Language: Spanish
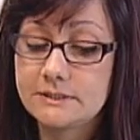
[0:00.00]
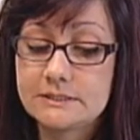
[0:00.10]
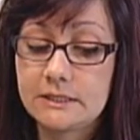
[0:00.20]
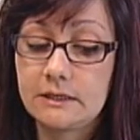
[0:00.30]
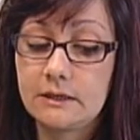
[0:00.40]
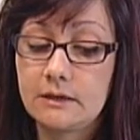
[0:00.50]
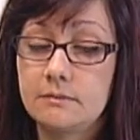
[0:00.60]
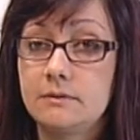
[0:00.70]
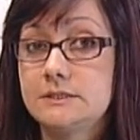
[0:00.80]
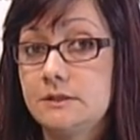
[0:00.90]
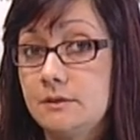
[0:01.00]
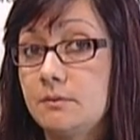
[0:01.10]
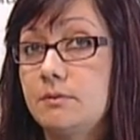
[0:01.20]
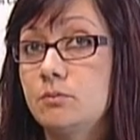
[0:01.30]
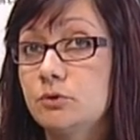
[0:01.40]
base a que ese día
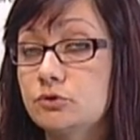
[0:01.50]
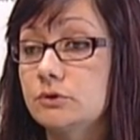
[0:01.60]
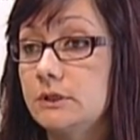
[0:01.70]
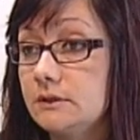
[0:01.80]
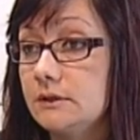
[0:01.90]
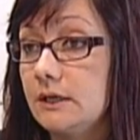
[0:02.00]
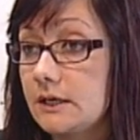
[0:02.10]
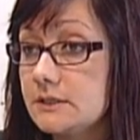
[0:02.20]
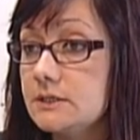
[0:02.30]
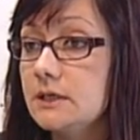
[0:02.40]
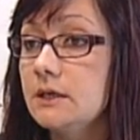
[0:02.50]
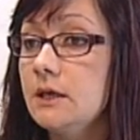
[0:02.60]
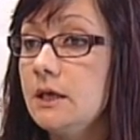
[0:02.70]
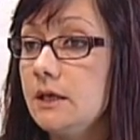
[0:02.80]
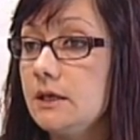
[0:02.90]
va a haber un montón de gente en la calle
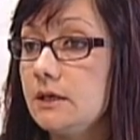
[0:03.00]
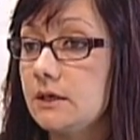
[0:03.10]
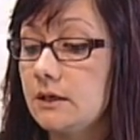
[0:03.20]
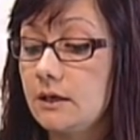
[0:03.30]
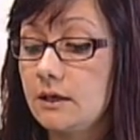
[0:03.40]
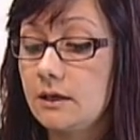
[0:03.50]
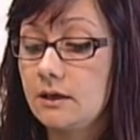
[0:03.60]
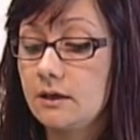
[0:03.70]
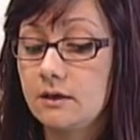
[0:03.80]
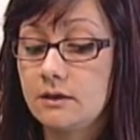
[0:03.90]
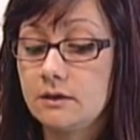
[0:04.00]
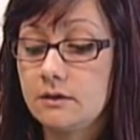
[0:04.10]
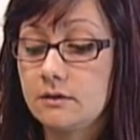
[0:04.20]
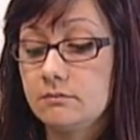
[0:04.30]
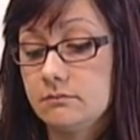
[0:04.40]
y que,
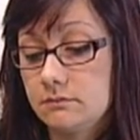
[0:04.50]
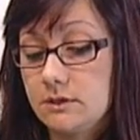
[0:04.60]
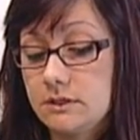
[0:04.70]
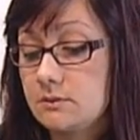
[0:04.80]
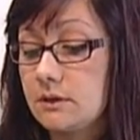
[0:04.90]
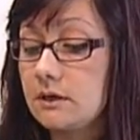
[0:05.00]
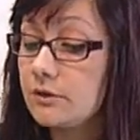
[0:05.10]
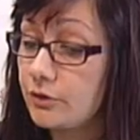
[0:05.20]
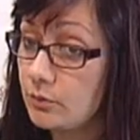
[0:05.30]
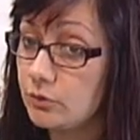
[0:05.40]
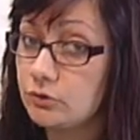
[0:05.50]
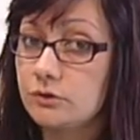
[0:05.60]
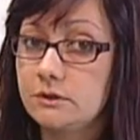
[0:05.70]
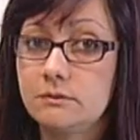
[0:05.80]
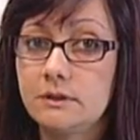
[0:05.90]
que se van a realizar un
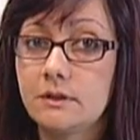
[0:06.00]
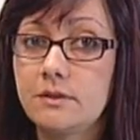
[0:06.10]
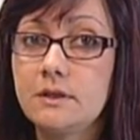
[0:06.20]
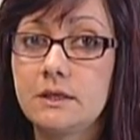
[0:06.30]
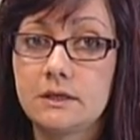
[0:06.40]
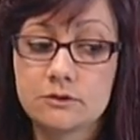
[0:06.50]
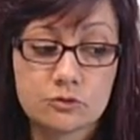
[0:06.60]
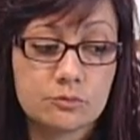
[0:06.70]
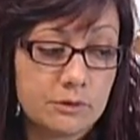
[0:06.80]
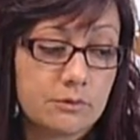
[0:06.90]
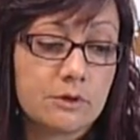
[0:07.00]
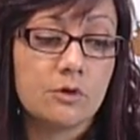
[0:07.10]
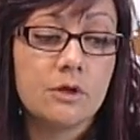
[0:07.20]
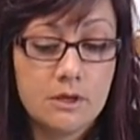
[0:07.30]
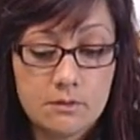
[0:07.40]
montón de actividades y que esto, pues bueno,
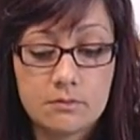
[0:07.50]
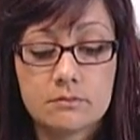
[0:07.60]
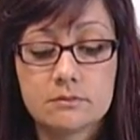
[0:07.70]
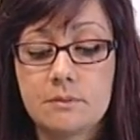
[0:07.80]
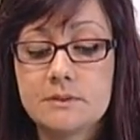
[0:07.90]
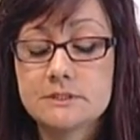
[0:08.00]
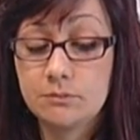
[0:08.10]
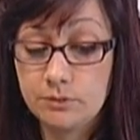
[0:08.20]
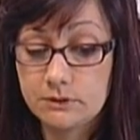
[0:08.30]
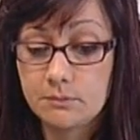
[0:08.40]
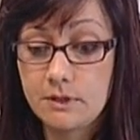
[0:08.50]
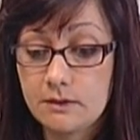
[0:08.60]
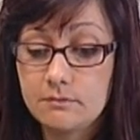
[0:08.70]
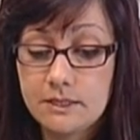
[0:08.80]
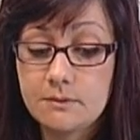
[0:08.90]
también,
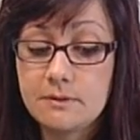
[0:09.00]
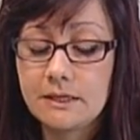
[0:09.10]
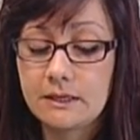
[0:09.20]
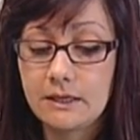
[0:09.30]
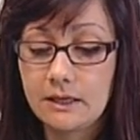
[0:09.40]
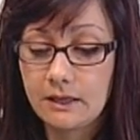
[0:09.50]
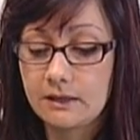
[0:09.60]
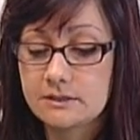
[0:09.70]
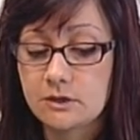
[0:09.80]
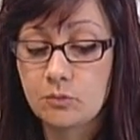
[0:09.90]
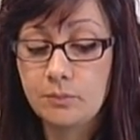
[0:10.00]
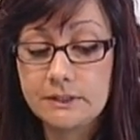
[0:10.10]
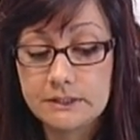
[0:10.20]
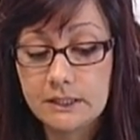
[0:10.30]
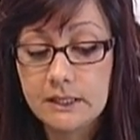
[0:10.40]
también viene bien que, se
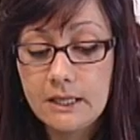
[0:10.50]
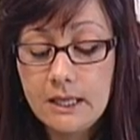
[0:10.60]
acompañe.